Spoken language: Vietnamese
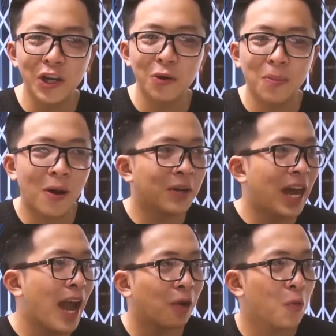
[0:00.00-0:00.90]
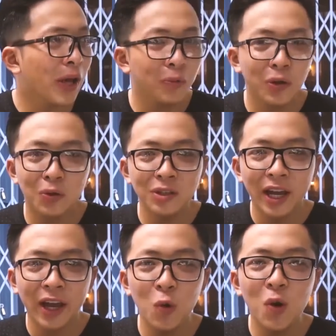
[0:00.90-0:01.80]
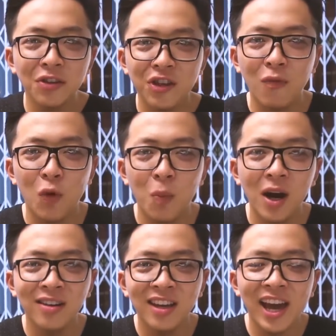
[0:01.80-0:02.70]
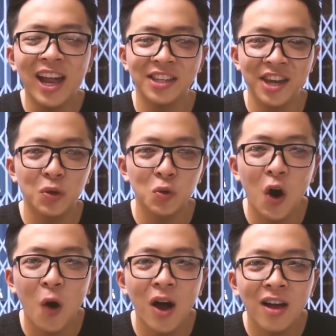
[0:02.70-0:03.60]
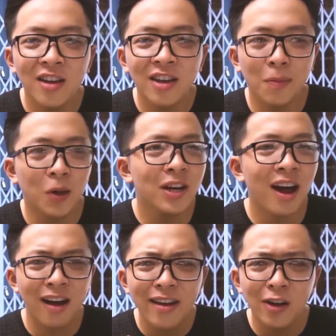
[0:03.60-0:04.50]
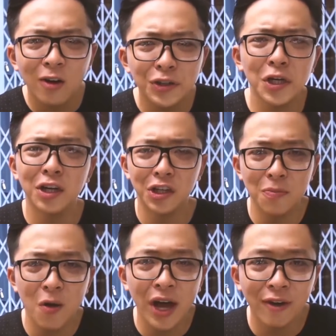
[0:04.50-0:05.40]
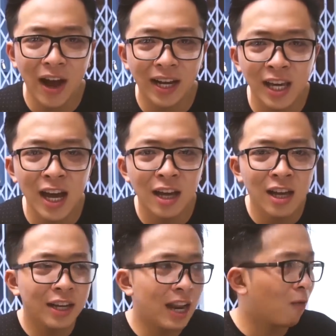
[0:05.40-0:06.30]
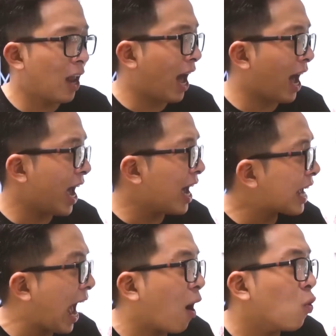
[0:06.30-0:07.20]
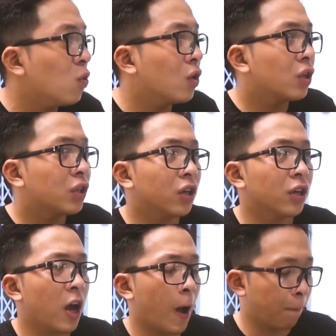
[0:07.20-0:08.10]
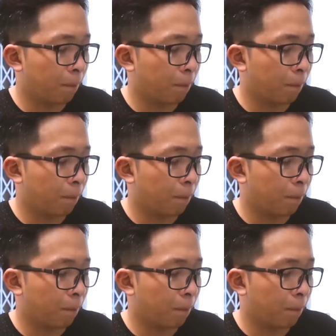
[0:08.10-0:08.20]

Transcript: chiều mà Bảo càng quét nguyên con đường ăn uống ở chợ Phùng Hưng hay là chợ Thủ Đô thì Bảo thấy rằng ở đây có rất là nhiều món ăn vặt nha. Nào là há cảo, rồi